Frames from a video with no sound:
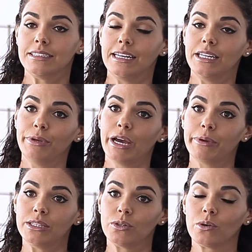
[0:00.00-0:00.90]
de Livia
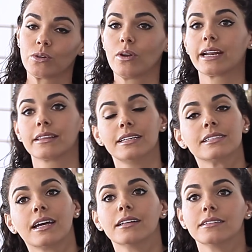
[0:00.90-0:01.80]
Brito, no la
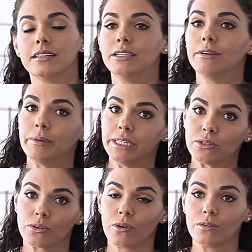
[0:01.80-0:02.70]
artista, de Livia
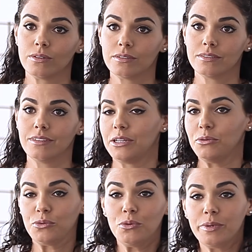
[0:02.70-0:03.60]
Brito, no la
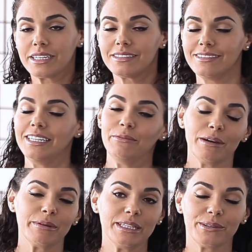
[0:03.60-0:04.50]
youtuber, de
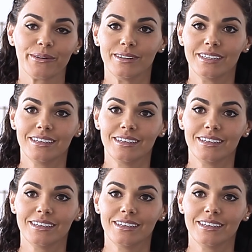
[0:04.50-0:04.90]
Livia Brito,